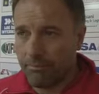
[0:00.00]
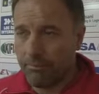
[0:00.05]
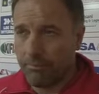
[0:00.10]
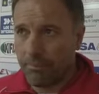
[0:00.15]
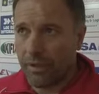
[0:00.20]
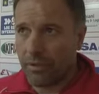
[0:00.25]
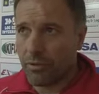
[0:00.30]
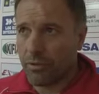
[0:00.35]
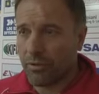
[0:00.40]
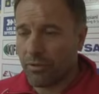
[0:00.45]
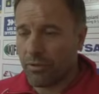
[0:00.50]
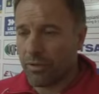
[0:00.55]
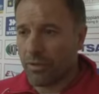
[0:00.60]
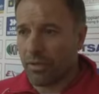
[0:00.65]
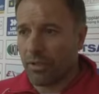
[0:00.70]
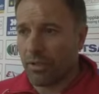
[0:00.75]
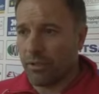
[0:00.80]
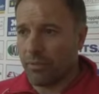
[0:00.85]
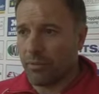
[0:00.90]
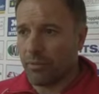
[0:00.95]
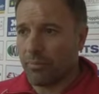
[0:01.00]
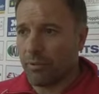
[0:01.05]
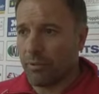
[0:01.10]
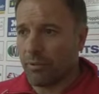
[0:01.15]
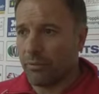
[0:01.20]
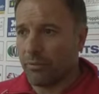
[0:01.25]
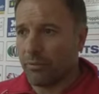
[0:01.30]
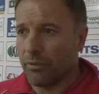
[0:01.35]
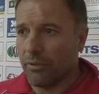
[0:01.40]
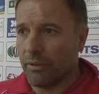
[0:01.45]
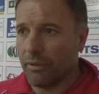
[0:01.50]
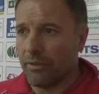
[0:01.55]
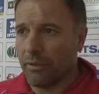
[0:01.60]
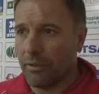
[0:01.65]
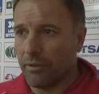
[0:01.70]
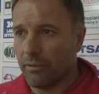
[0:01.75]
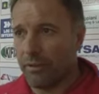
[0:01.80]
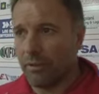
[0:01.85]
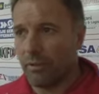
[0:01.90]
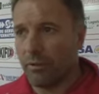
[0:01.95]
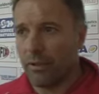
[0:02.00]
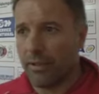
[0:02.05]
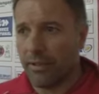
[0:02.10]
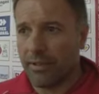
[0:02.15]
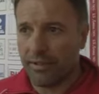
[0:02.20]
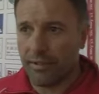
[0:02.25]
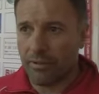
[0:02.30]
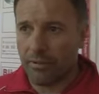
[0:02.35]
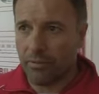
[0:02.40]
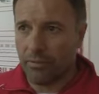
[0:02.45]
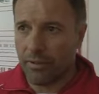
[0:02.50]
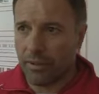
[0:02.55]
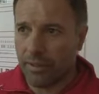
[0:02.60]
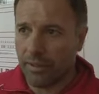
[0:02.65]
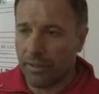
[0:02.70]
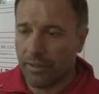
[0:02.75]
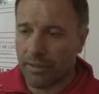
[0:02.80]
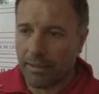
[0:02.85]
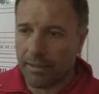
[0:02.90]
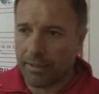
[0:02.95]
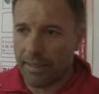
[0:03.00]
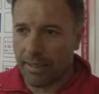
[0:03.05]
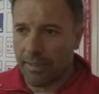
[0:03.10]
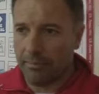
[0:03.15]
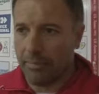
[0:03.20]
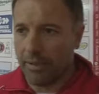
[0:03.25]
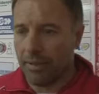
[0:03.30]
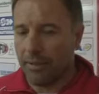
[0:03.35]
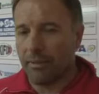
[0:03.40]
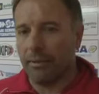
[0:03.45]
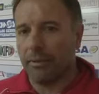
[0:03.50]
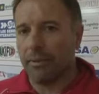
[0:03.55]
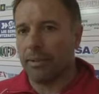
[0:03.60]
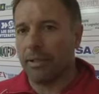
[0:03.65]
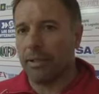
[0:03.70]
Penso di sì, soprattutto a livello di organizzazione cambia,